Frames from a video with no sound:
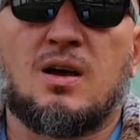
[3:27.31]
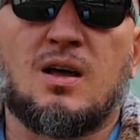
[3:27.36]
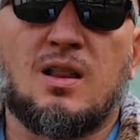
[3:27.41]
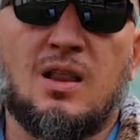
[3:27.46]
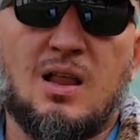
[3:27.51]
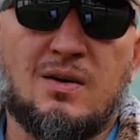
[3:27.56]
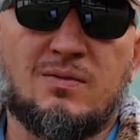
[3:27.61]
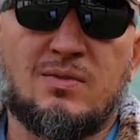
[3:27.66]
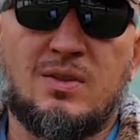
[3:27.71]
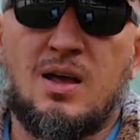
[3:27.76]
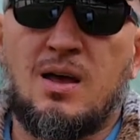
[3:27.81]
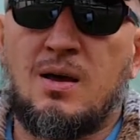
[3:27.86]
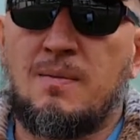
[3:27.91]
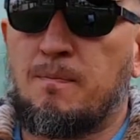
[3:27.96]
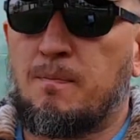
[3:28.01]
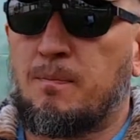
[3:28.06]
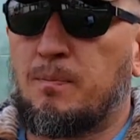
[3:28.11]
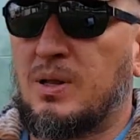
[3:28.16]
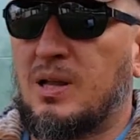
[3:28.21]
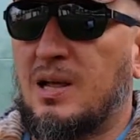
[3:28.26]

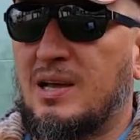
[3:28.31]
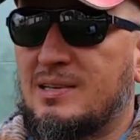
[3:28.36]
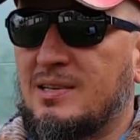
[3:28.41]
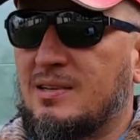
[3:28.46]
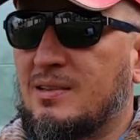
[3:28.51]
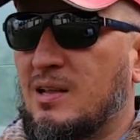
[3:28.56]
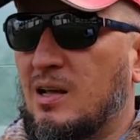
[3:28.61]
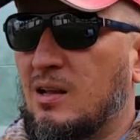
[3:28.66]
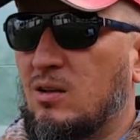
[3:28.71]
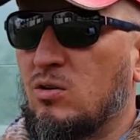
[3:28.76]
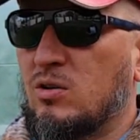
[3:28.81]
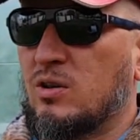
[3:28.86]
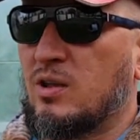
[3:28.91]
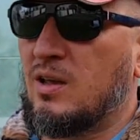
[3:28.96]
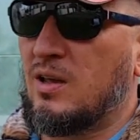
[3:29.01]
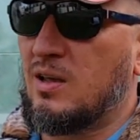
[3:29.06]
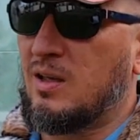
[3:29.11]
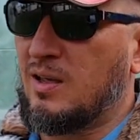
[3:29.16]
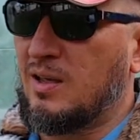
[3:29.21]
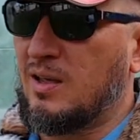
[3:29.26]
Главное – платить
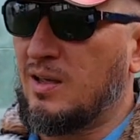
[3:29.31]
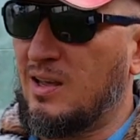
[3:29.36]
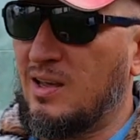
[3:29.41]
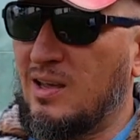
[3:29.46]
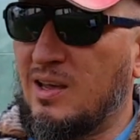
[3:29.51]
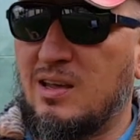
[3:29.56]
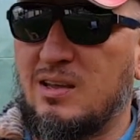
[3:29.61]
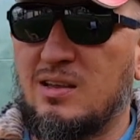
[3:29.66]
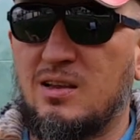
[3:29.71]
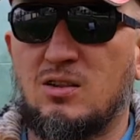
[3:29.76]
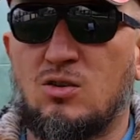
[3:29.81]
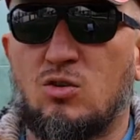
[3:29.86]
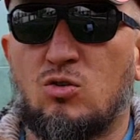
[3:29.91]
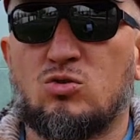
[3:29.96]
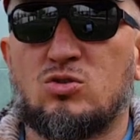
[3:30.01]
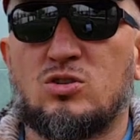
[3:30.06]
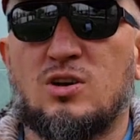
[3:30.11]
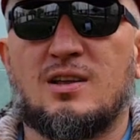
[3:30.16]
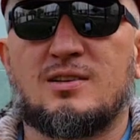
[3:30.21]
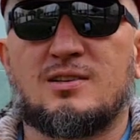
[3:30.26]
налоги и не
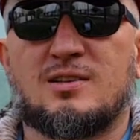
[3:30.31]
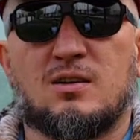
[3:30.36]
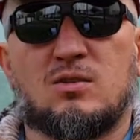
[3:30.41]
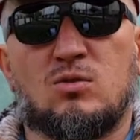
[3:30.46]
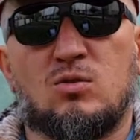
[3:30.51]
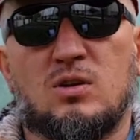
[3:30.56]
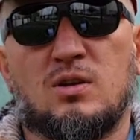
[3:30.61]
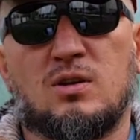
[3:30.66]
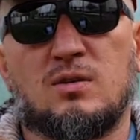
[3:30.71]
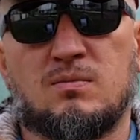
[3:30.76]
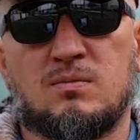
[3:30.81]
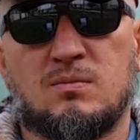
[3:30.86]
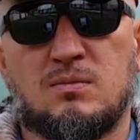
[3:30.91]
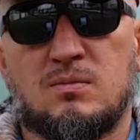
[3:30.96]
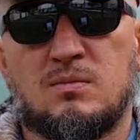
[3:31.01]
нарушать законы.